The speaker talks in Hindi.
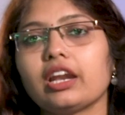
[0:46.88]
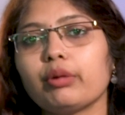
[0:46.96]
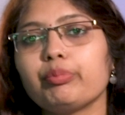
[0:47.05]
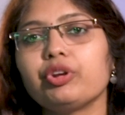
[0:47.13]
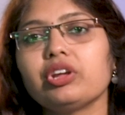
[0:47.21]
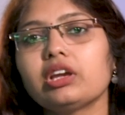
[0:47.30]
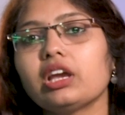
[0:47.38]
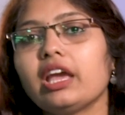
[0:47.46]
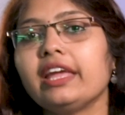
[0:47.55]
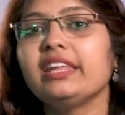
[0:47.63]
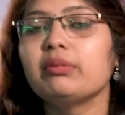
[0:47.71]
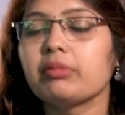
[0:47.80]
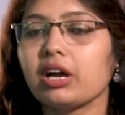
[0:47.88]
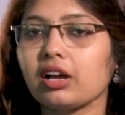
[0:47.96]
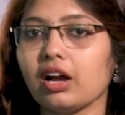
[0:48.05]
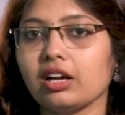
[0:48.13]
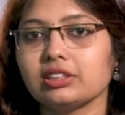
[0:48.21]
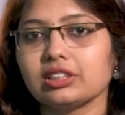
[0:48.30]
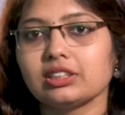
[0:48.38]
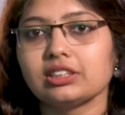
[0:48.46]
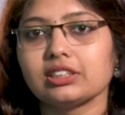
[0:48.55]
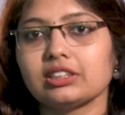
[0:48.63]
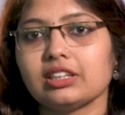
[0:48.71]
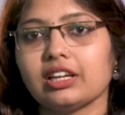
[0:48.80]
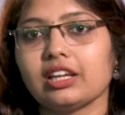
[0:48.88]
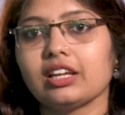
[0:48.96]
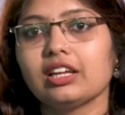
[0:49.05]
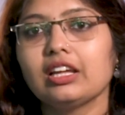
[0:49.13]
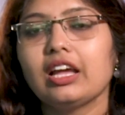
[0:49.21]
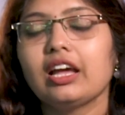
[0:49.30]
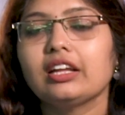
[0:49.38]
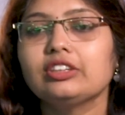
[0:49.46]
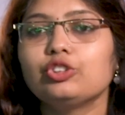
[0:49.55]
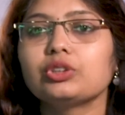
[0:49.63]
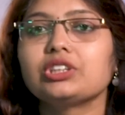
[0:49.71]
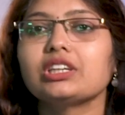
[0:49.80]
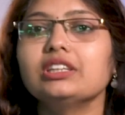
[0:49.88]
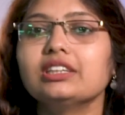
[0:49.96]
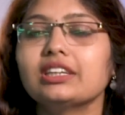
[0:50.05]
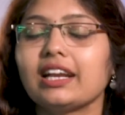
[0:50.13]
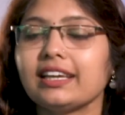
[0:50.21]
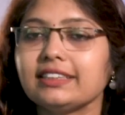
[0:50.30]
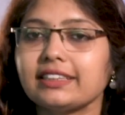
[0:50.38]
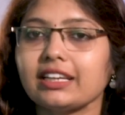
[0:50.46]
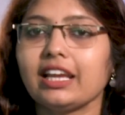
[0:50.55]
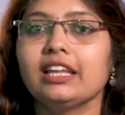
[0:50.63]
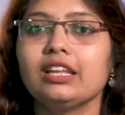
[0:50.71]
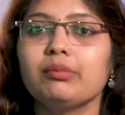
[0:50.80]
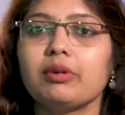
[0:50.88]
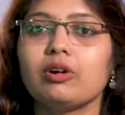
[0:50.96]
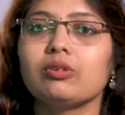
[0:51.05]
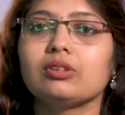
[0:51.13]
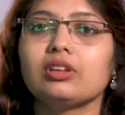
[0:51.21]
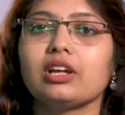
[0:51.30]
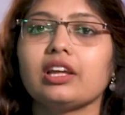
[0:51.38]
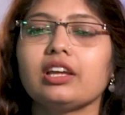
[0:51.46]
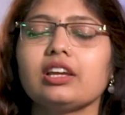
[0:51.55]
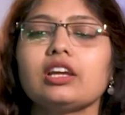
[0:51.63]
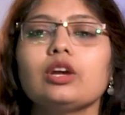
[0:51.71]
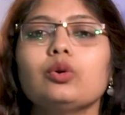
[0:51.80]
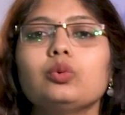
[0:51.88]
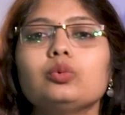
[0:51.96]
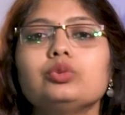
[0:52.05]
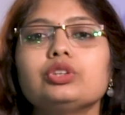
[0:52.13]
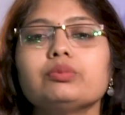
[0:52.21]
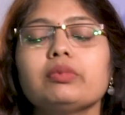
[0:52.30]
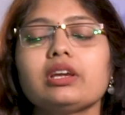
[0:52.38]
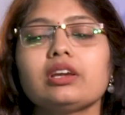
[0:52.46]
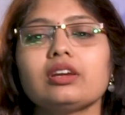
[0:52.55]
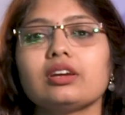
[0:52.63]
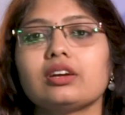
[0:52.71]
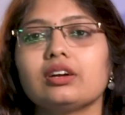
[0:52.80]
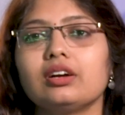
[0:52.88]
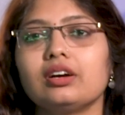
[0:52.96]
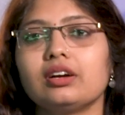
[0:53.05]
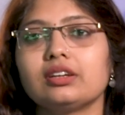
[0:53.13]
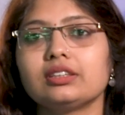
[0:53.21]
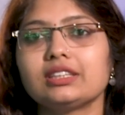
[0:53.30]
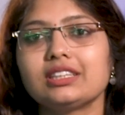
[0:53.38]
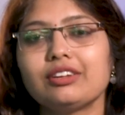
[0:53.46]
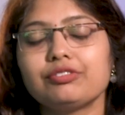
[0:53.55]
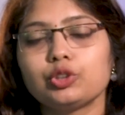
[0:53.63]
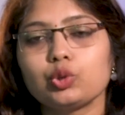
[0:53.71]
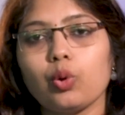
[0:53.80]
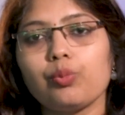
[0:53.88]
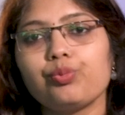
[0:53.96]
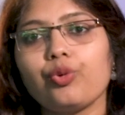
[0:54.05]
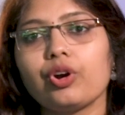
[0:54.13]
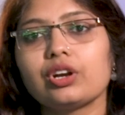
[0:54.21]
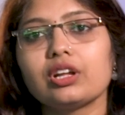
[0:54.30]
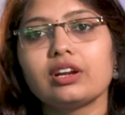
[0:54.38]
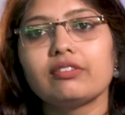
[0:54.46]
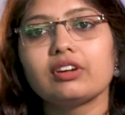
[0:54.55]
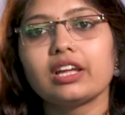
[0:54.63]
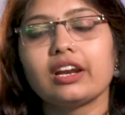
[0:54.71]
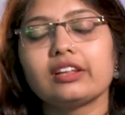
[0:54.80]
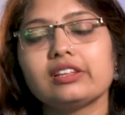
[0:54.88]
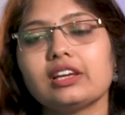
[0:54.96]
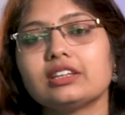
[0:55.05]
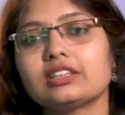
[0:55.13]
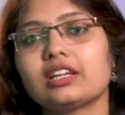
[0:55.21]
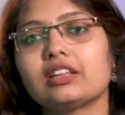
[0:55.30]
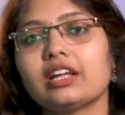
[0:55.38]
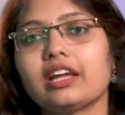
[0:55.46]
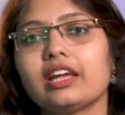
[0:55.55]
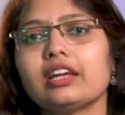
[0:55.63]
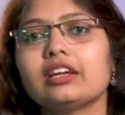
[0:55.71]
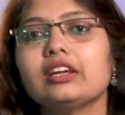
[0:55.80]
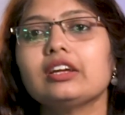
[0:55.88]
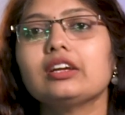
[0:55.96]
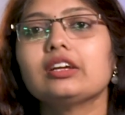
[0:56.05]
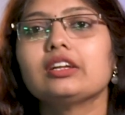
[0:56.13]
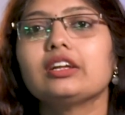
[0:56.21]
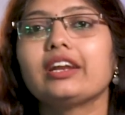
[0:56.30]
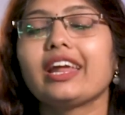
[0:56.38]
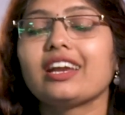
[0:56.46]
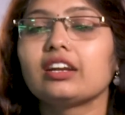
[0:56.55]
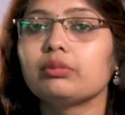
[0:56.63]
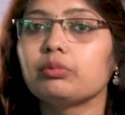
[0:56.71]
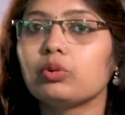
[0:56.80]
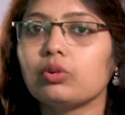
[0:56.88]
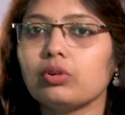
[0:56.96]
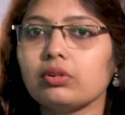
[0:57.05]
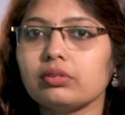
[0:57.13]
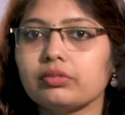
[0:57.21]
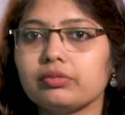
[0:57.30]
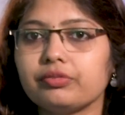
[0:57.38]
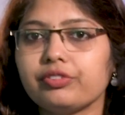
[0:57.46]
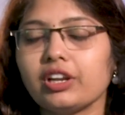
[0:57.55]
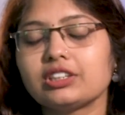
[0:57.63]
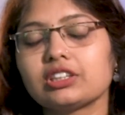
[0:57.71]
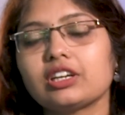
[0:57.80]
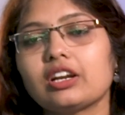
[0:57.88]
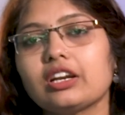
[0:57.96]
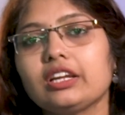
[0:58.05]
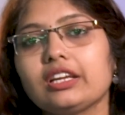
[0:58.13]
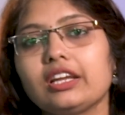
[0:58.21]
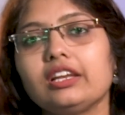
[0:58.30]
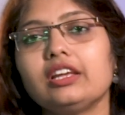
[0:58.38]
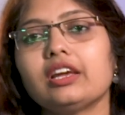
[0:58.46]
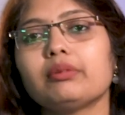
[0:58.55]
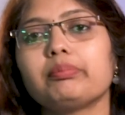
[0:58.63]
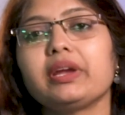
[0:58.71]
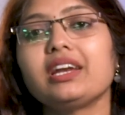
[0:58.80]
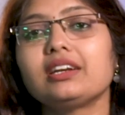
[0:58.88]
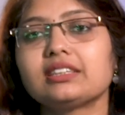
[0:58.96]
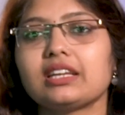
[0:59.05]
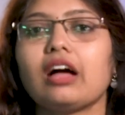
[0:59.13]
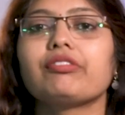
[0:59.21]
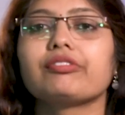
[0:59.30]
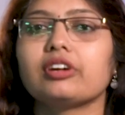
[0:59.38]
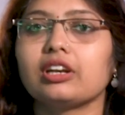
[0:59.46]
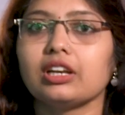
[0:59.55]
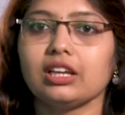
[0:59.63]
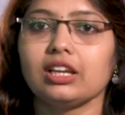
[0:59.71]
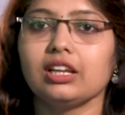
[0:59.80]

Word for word: थेरापिटिक एनीमा कहा जा सकता है जो जनरलाइज्ड एनीमा होता है उसमें आ, सिर्फ सोप वाटर वगैरह दिया जाता है रेक्टम को फ्लश करने के लिए पेट साफ करने